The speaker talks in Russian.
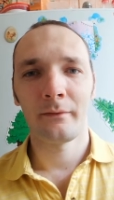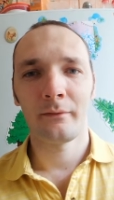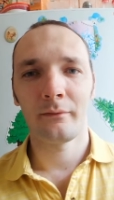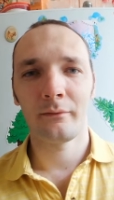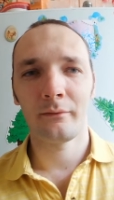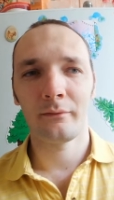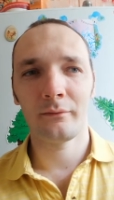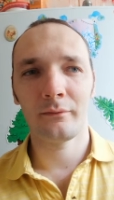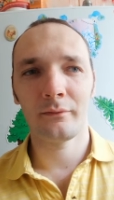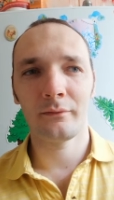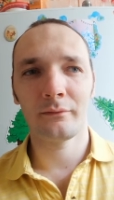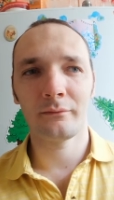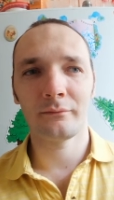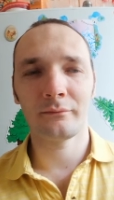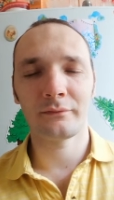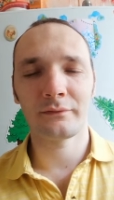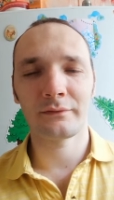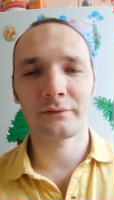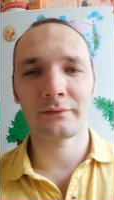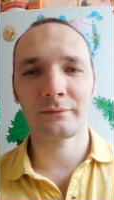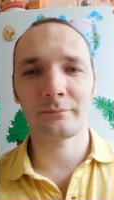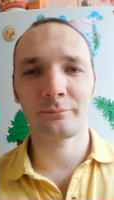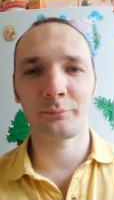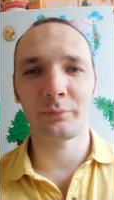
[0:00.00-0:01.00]
Э,
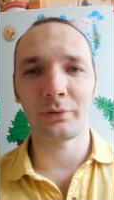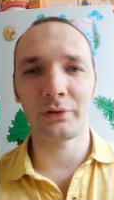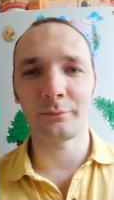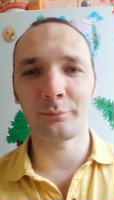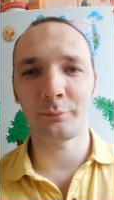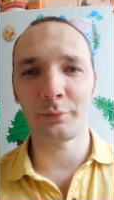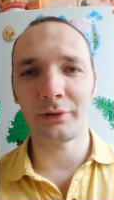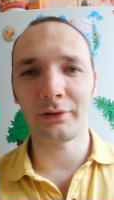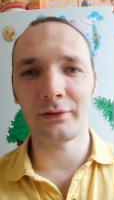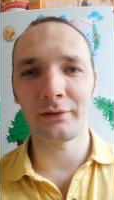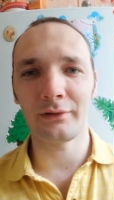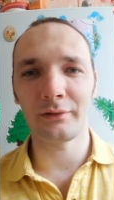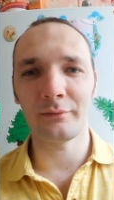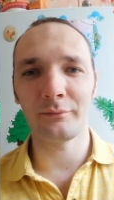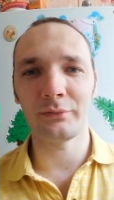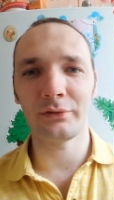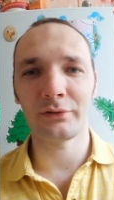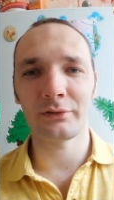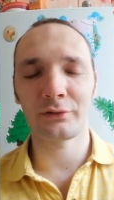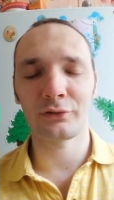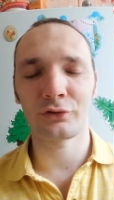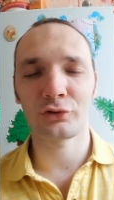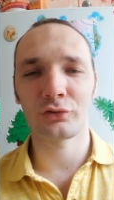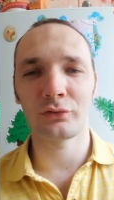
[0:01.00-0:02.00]
предприняли
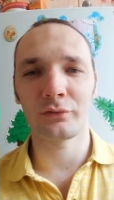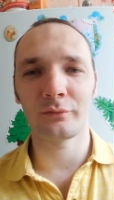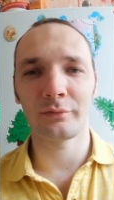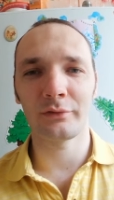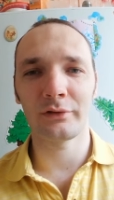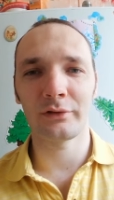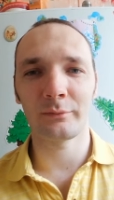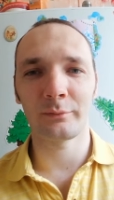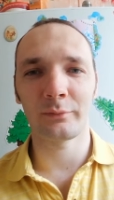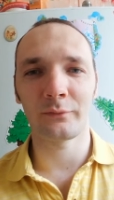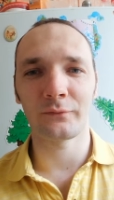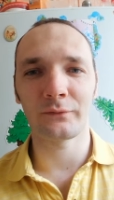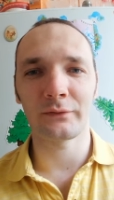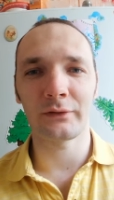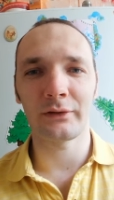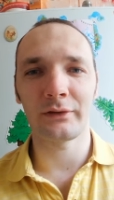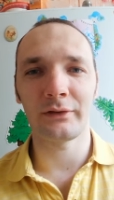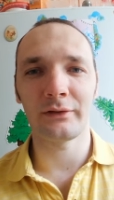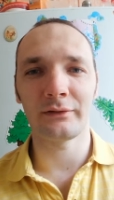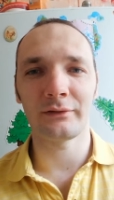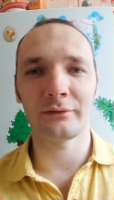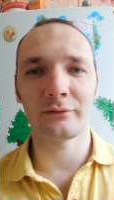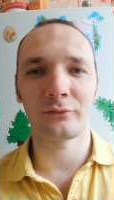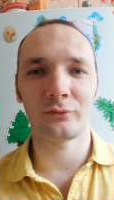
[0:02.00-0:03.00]
меры, чтобы не
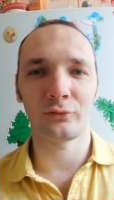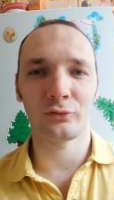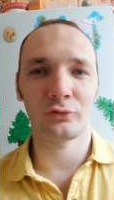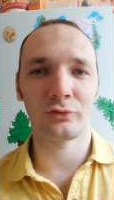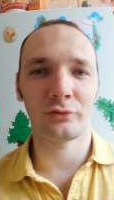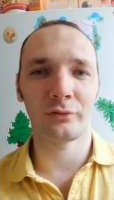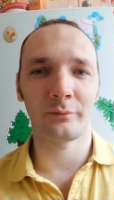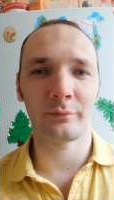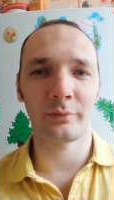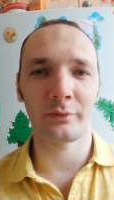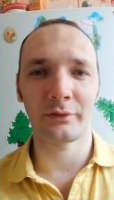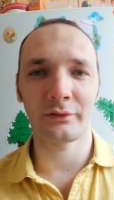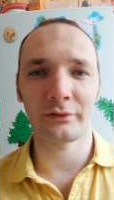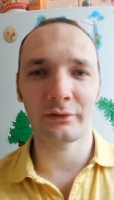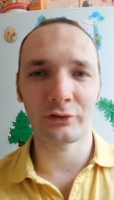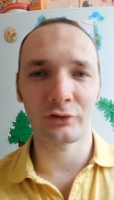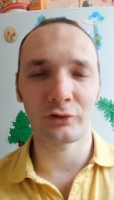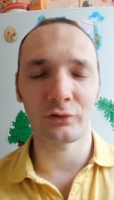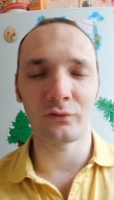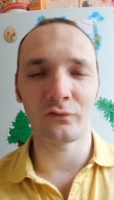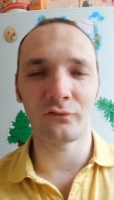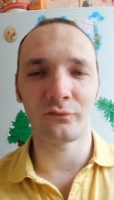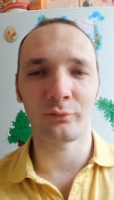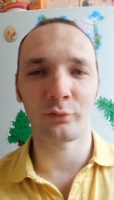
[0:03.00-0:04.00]
повторить то, что
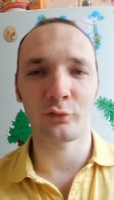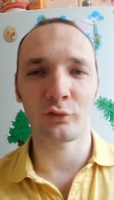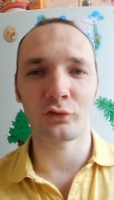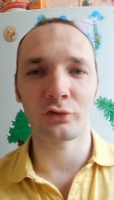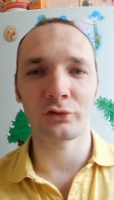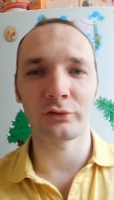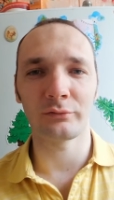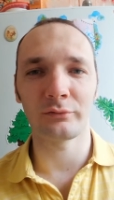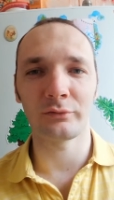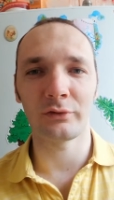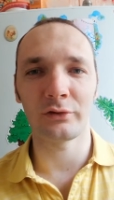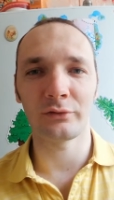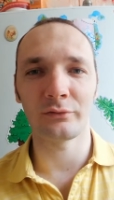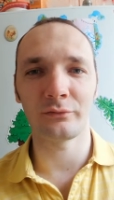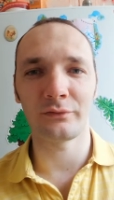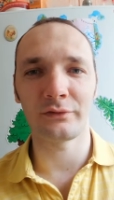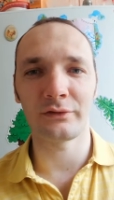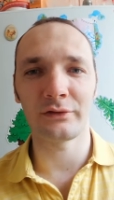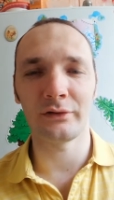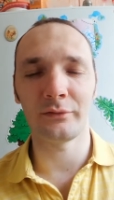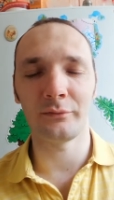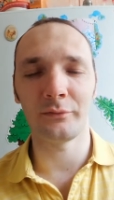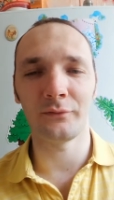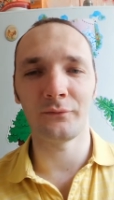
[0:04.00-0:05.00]
произошло в прошлом году с
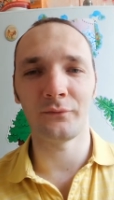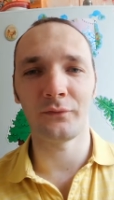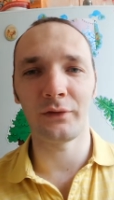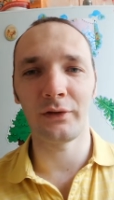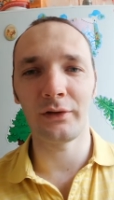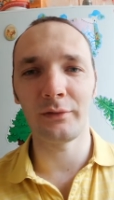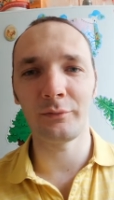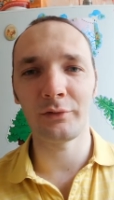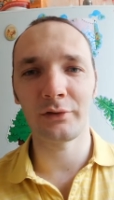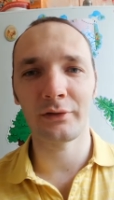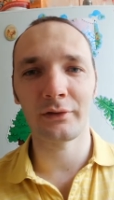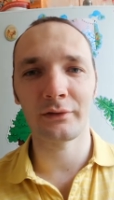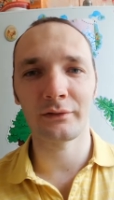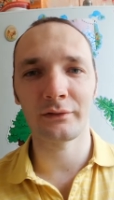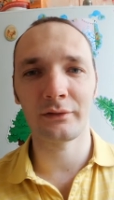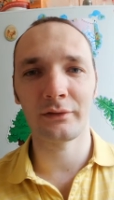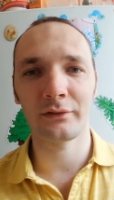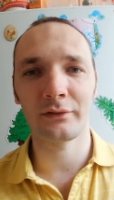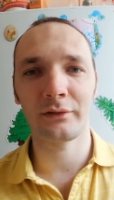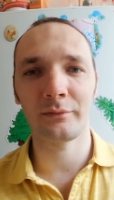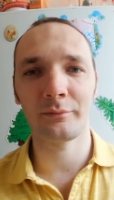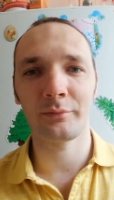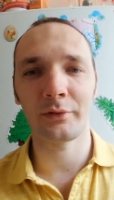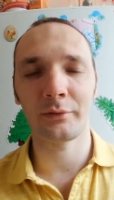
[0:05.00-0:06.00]
ними в Риме, когда
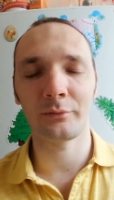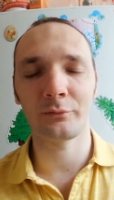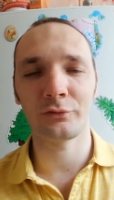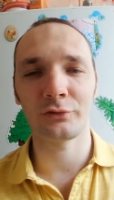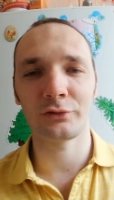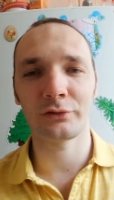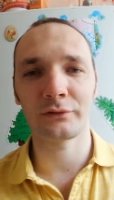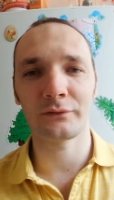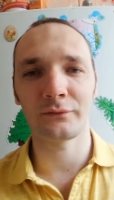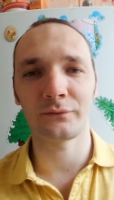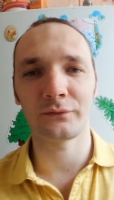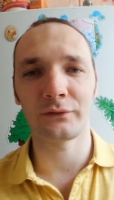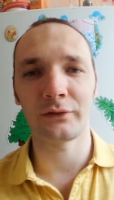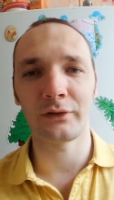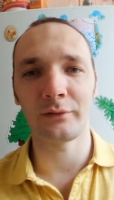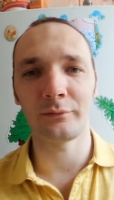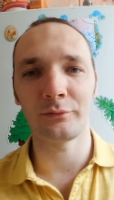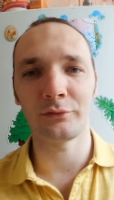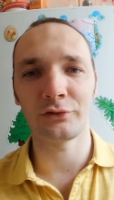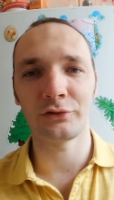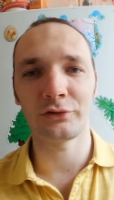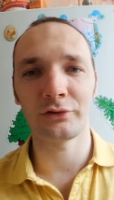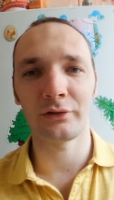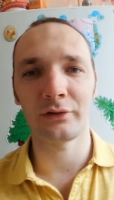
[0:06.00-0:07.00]
они преимущество в три
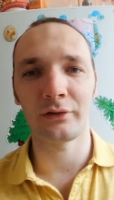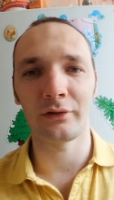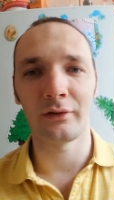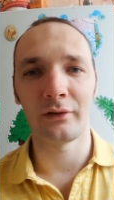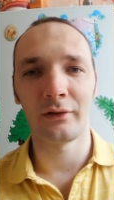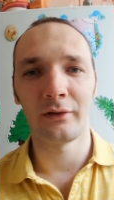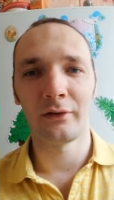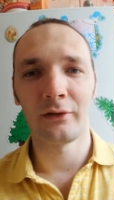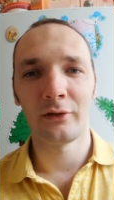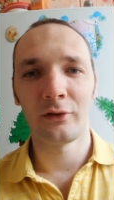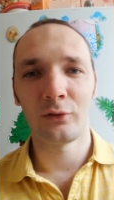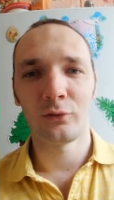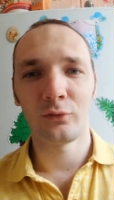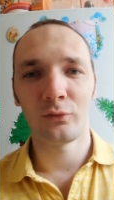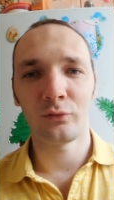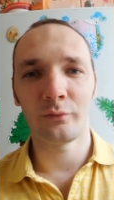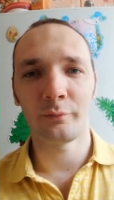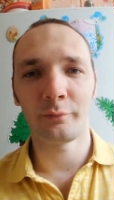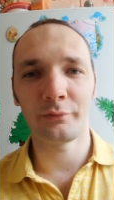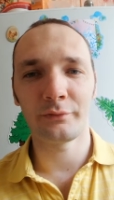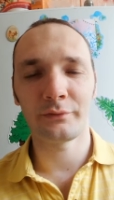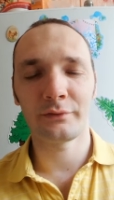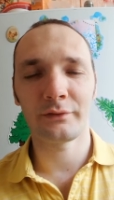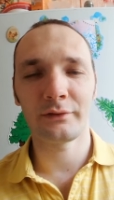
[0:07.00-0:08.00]
мяча
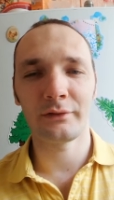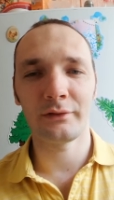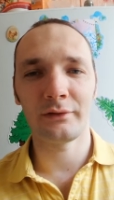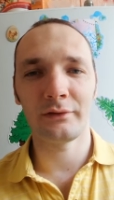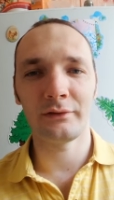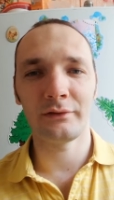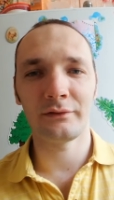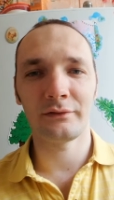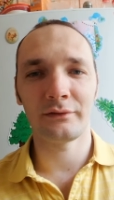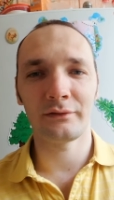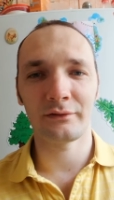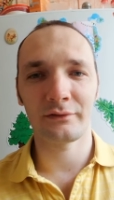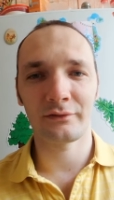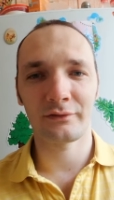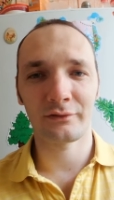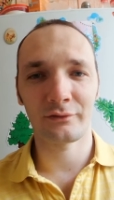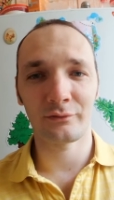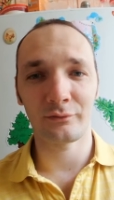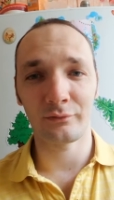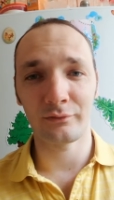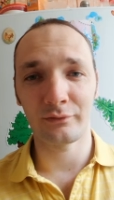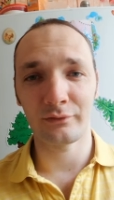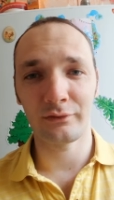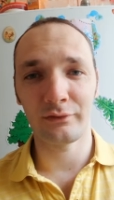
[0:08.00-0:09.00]
упустили и
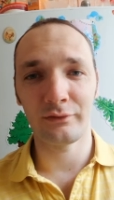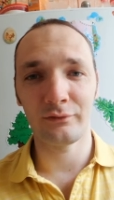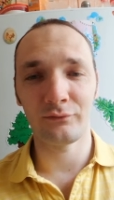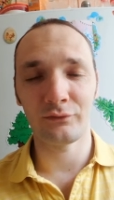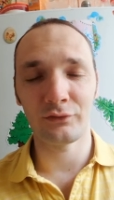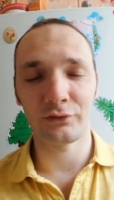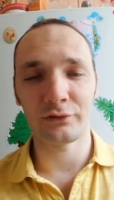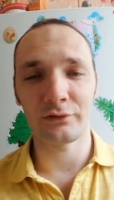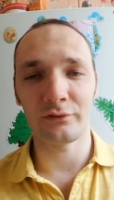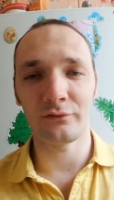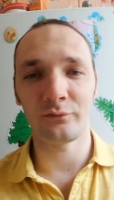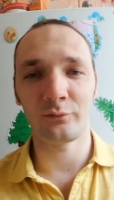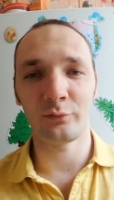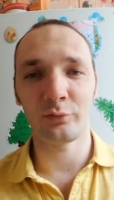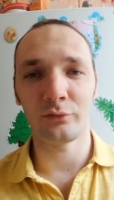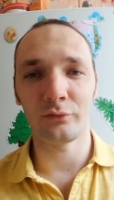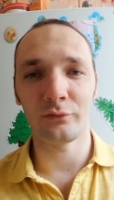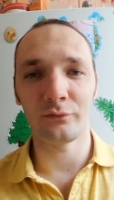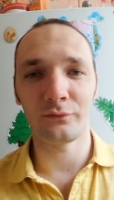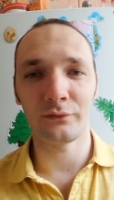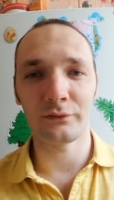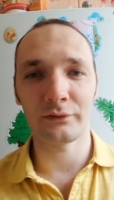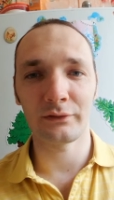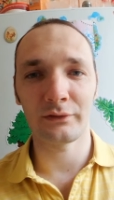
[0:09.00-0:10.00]
сенсационно не вышли в
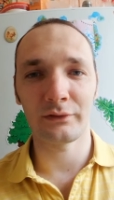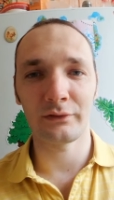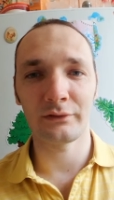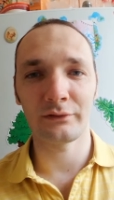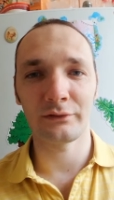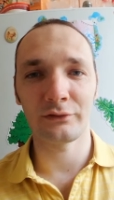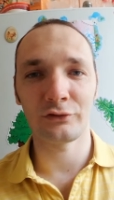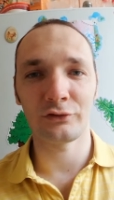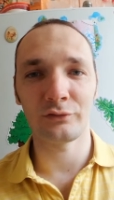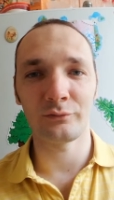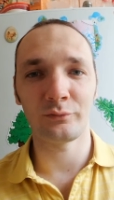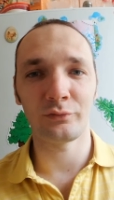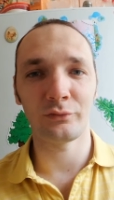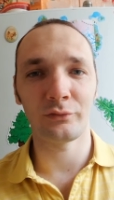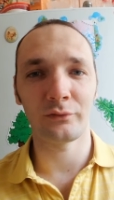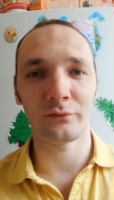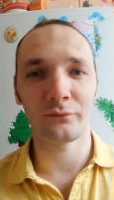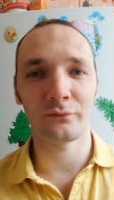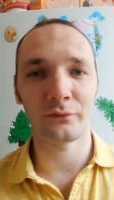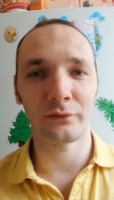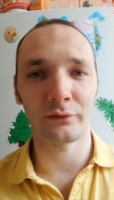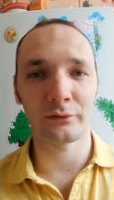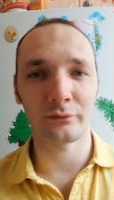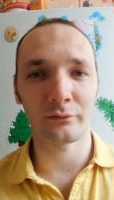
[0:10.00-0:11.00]
полуфинал Лиги
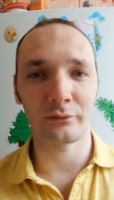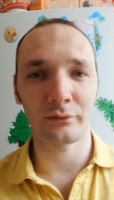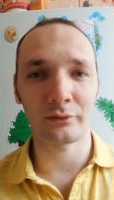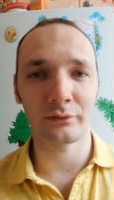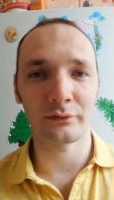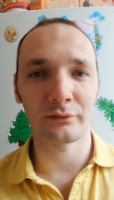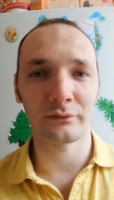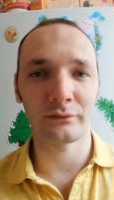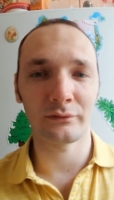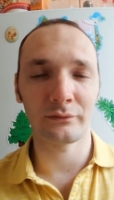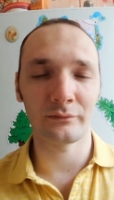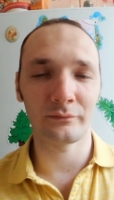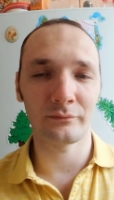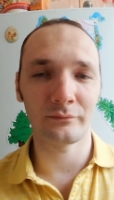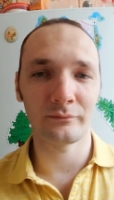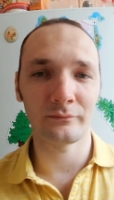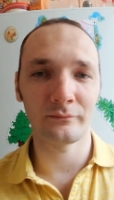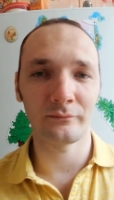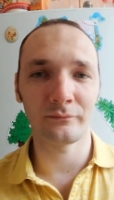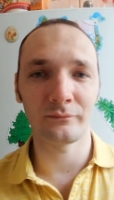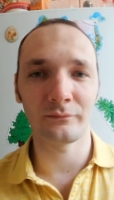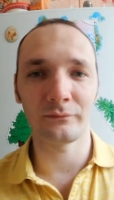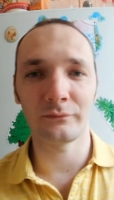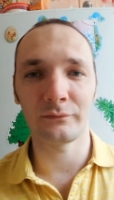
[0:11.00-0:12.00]
Чемпионов, которые
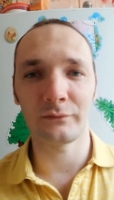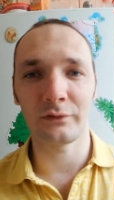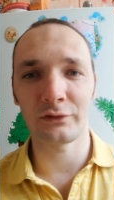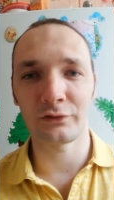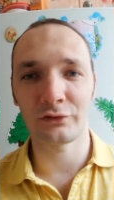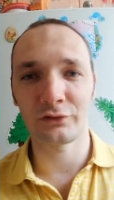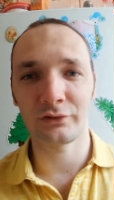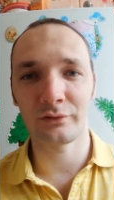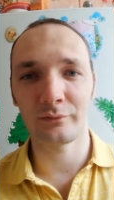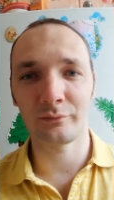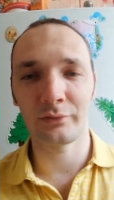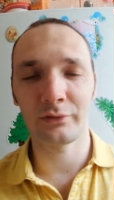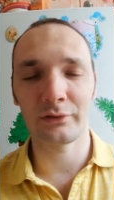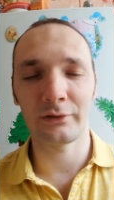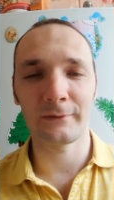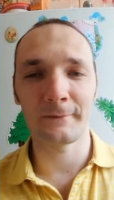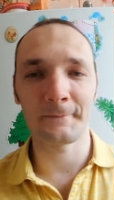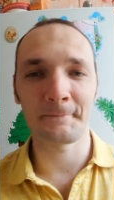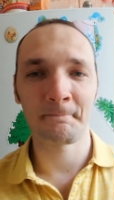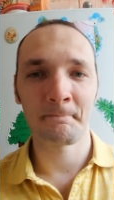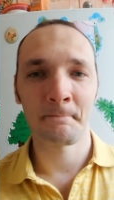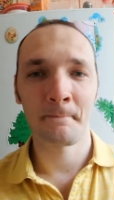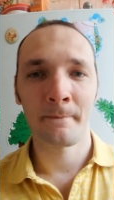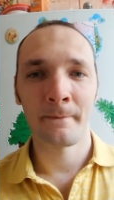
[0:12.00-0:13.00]
должны были